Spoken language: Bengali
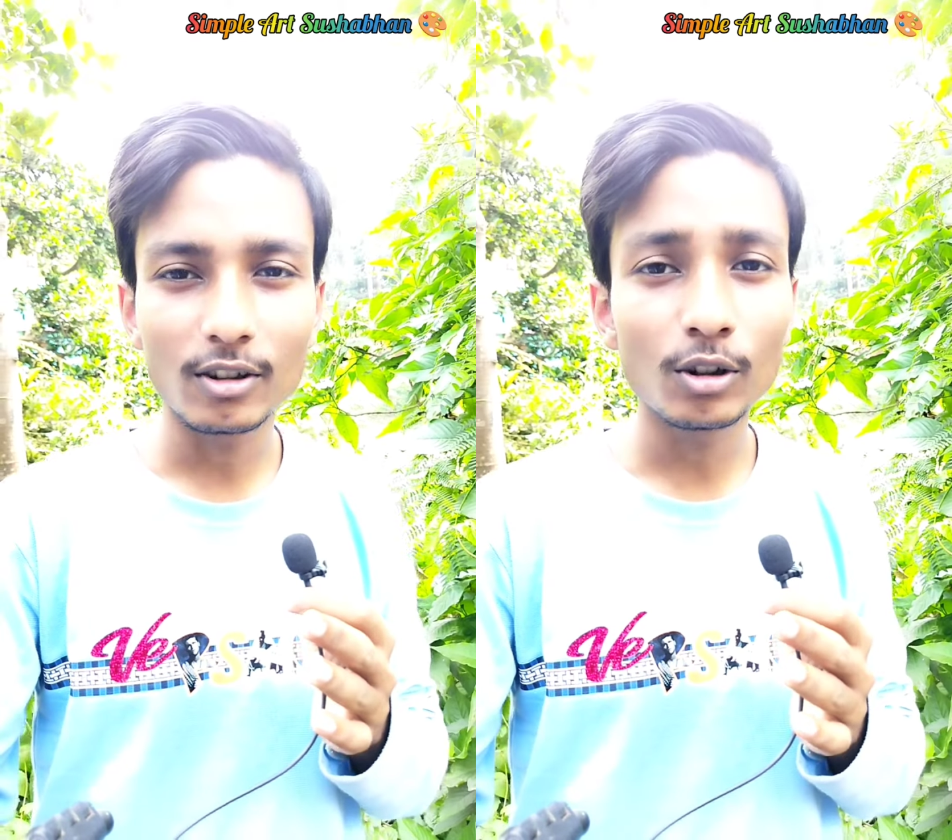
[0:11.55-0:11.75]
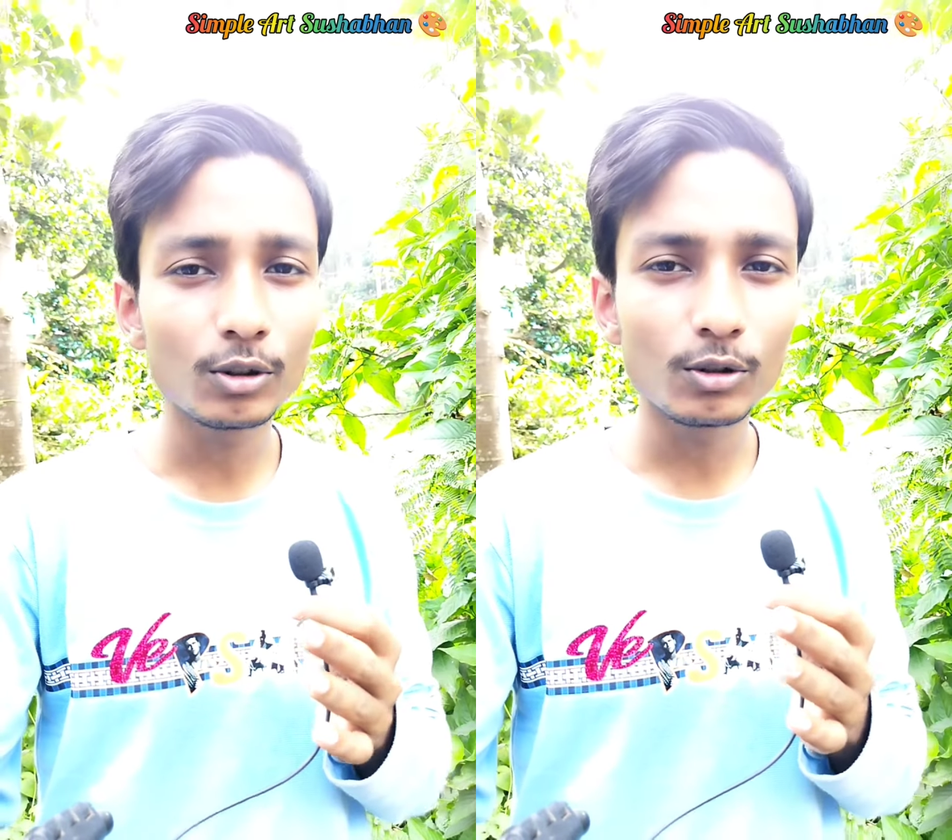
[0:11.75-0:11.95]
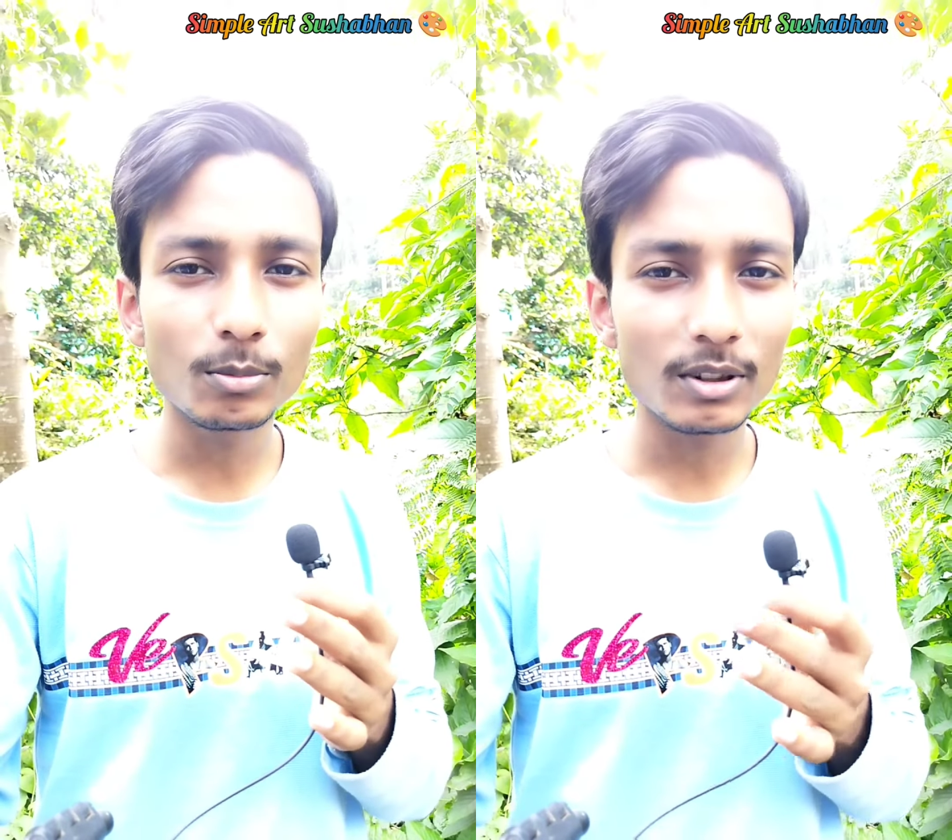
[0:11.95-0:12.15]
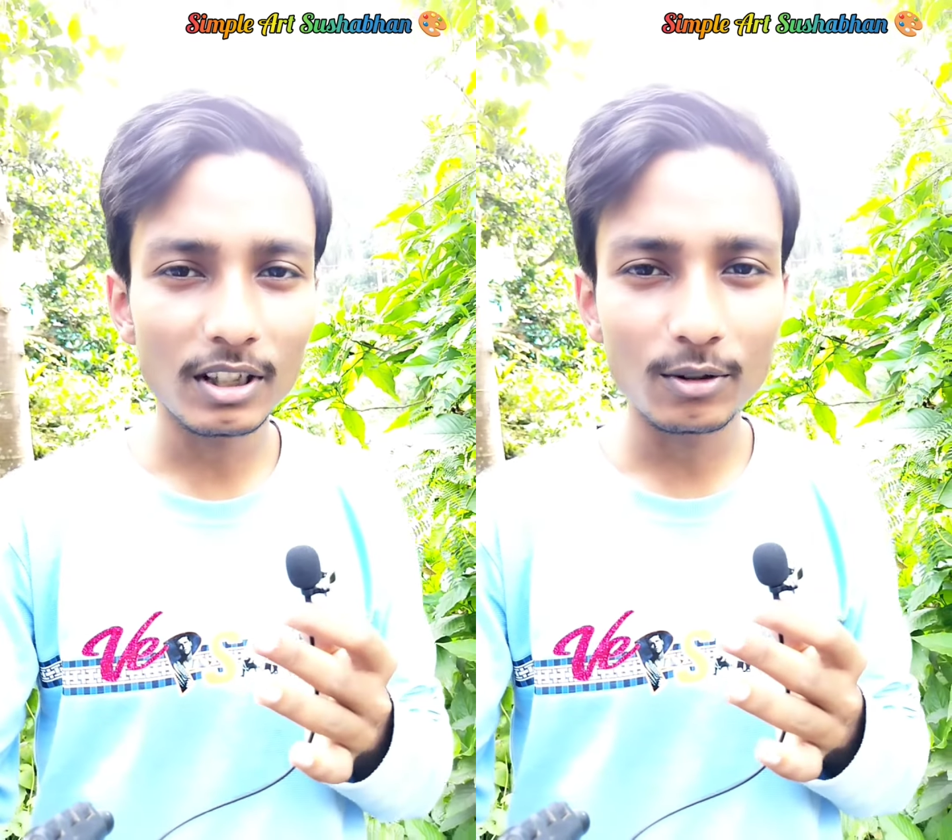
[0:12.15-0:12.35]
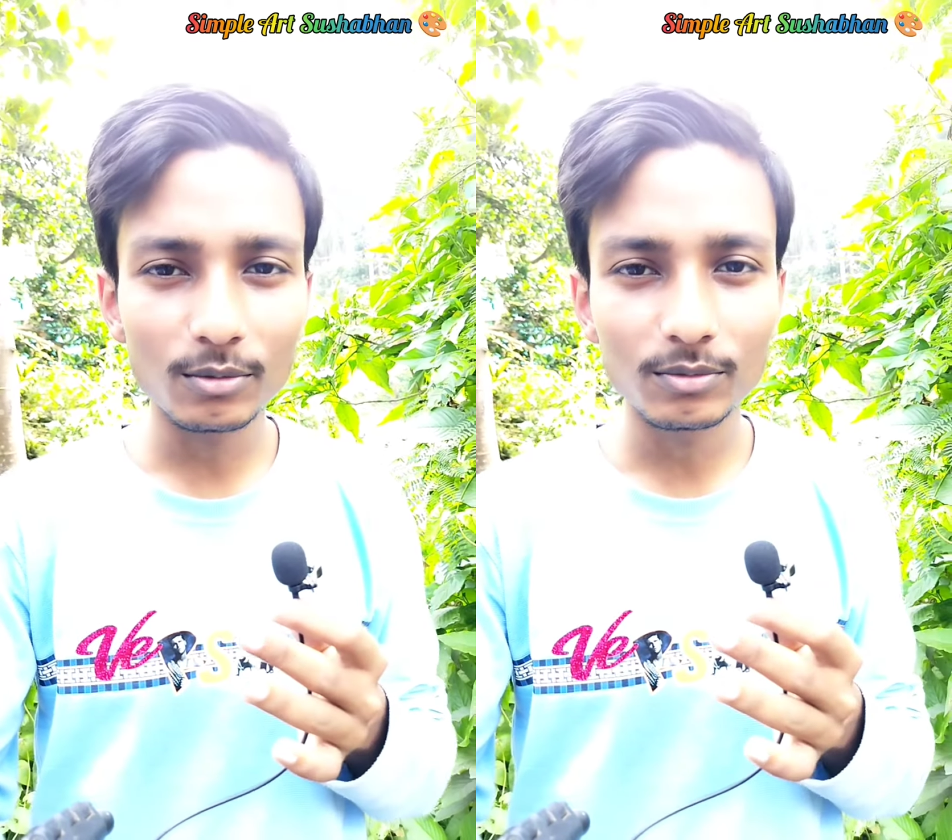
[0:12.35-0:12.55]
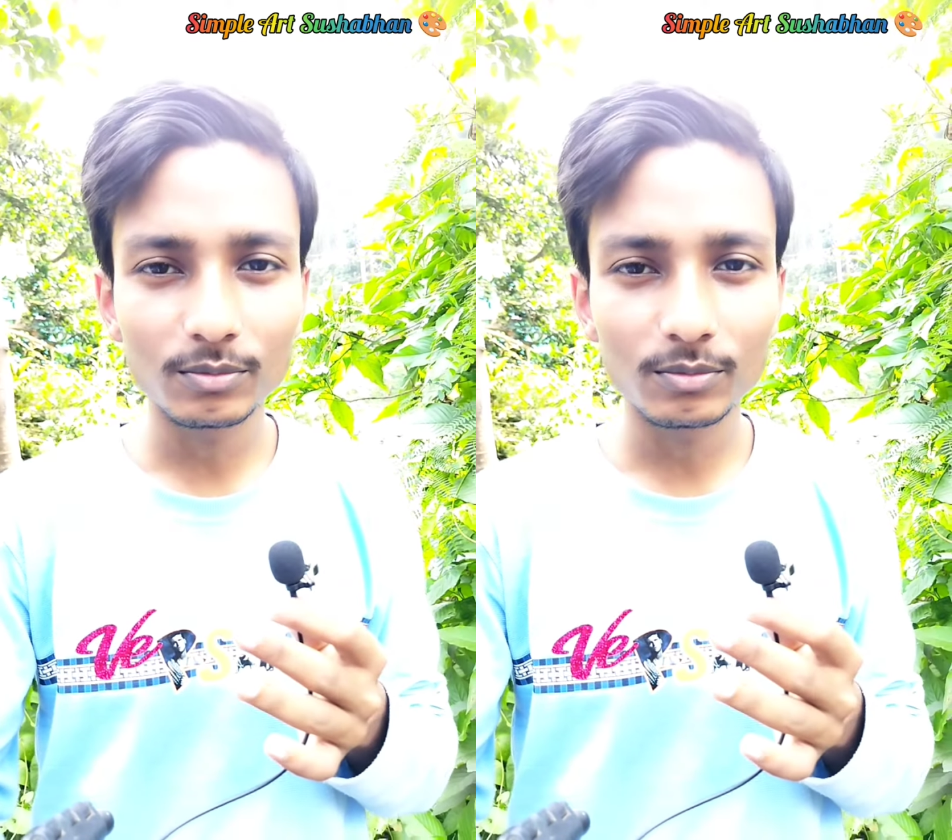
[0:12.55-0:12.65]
হয়তো তোমরা জানো